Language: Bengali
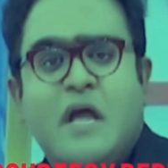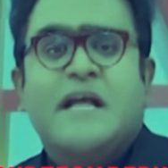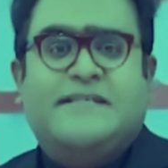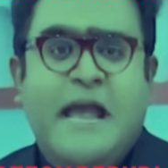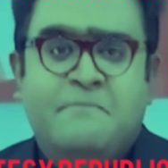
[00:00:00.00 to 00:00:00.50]

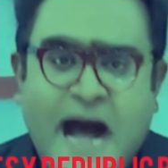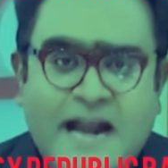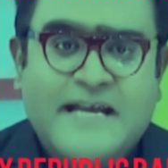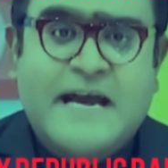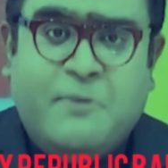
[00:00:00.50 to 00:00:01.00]
যে মা
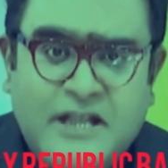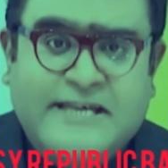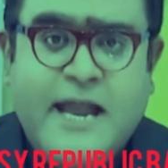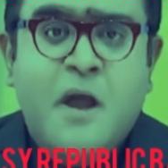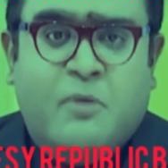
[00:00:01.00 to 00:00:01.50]
নিজে বলছে
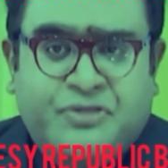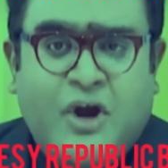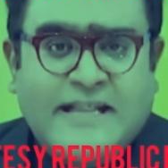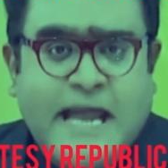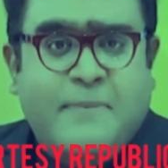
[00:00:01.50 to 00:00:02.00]

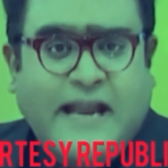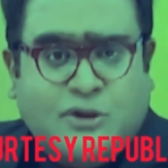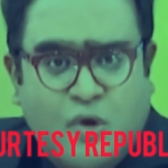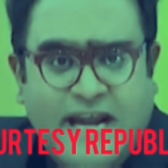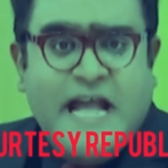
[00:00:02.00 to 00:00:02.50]
মধ্যরাতে আমাকে
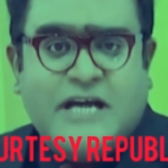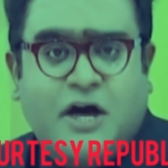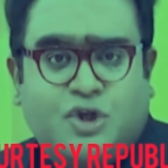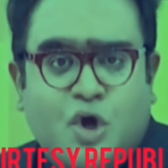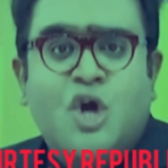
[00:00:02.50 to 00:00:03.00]
তুলে নিয়ে যাওয়া
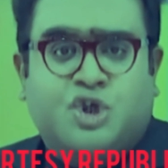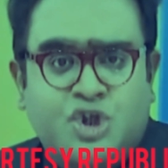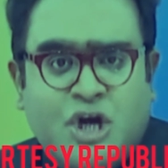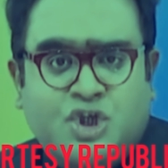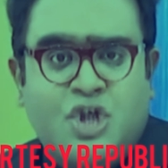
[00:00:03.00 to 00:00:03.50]
হতো সুন্দরী
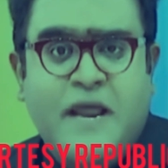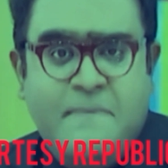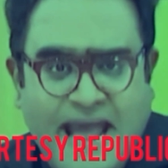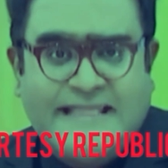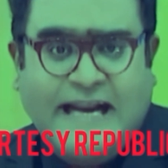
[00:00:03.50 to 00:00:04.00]
সুন্দরী
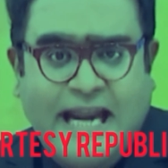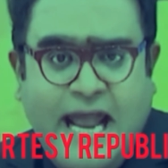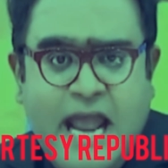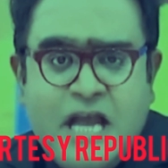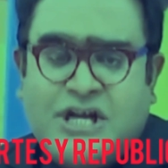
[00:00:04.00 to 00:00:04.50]
মেয়ে দেখলে
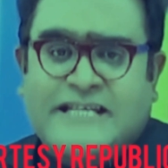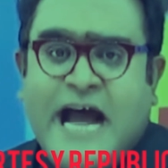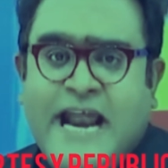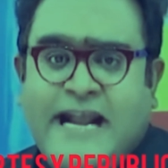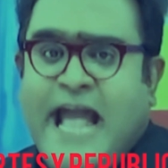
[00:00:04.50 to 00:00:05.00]

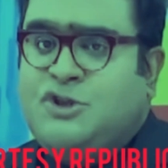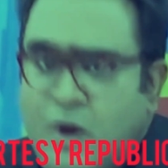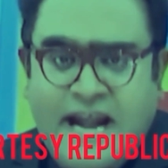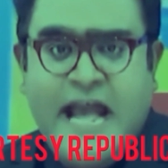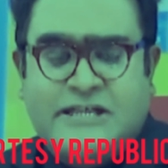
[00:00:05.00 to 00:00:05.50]
শাহজাহানের গ্যাং তুলে
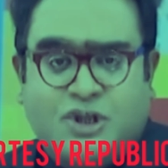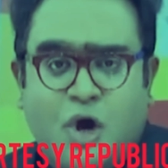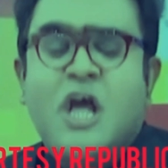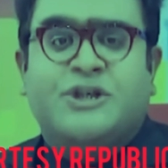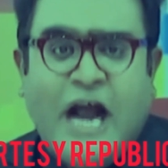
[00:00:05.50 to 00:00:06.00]
নিয়ে যেত
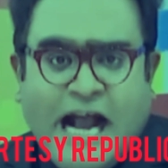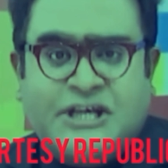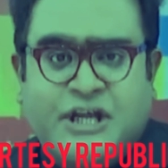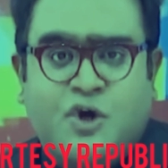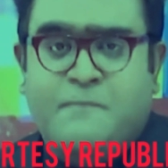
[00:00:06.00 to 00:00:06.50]
শাখা
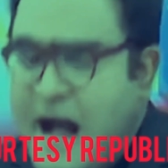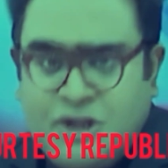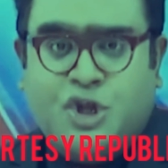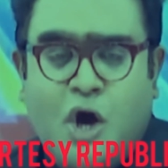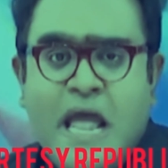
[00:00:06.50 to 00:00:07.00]
সিঁদুর
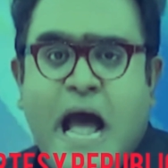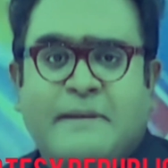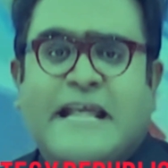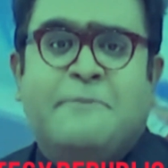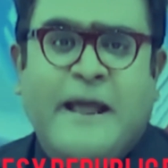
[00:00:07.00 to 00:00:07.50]
ভাঙতো আমি
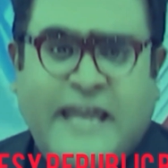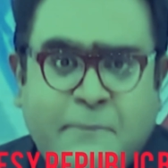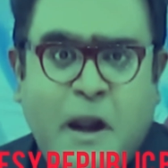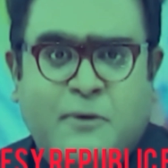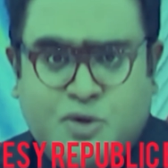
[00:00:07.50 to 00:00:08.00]
তারপরে কি
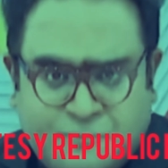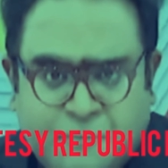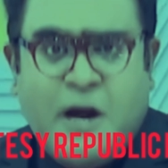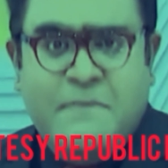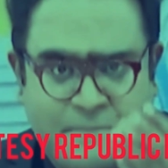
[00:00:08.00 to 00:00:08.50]
বলবো চুপচুপ
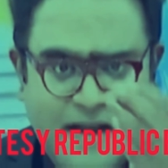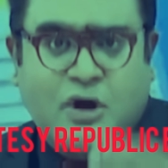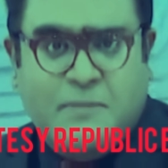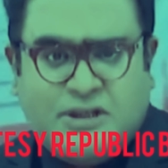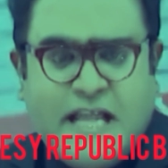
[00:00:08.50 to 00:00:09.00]
করে মিনমিন করে
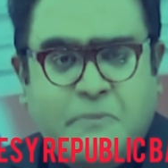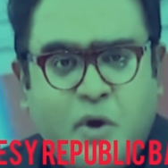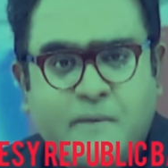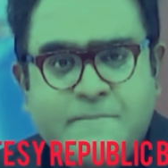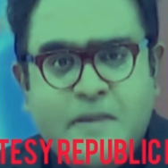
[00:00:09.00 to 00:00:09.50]
বসে থাকবো
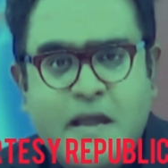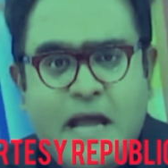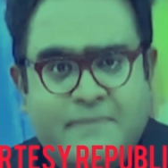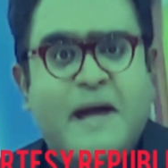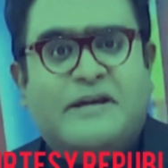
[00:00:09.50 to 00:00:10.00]

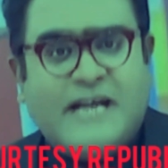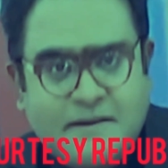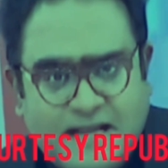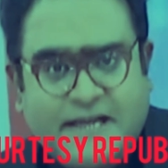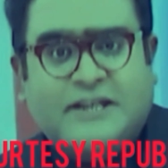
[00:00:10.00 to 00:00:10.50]
আমি আমার
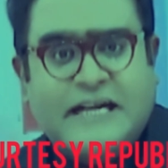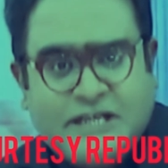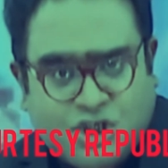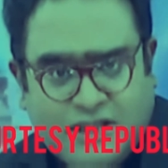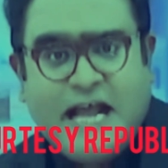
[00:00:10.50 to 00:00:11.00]
সাংবাদিকতার যে
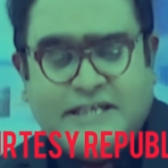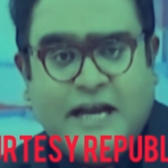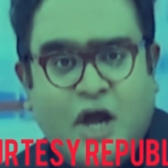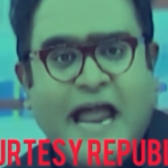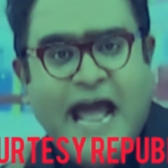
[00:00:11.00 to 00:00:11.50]
সত্তা সেগুলো
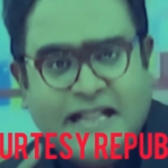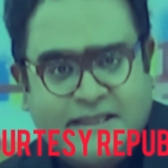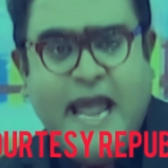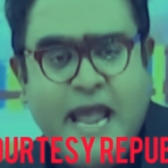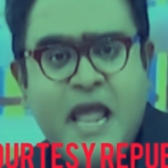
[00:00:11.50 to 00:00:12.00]
গালে হাত দিয়ে
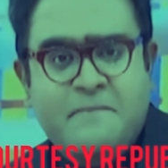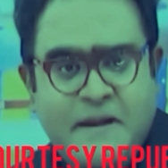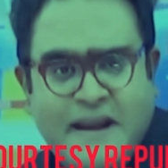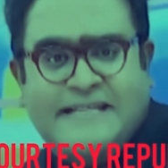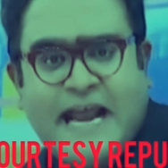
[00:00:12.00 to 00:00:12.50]

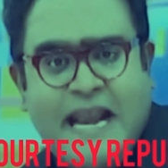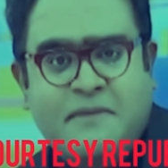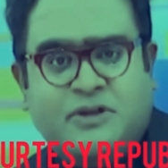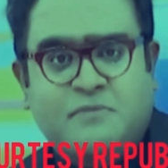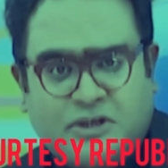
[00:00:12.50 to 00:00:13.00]
মিনমিনের চ্যানেলের
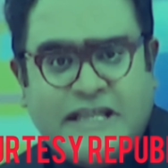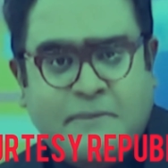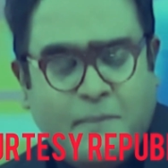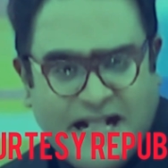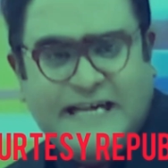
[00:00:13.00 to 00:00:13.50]
মতন বসে থাকবো
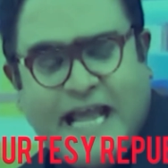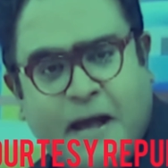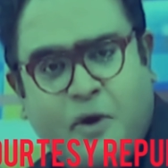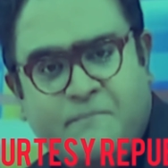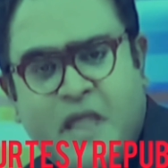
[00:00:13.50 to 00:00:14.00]
বাজেট দেখাবো
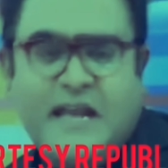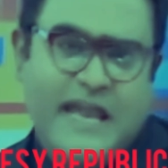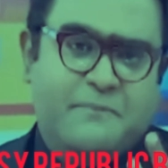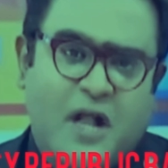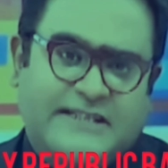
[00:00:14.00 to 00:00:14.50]
কি
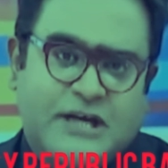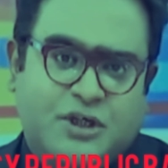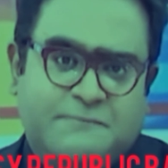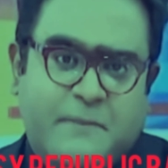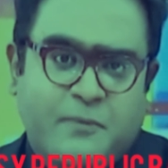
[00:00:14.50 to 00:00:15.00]
বলছেন
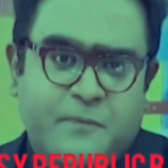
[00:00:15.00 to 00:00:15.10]
সুদীপ্ত বাবু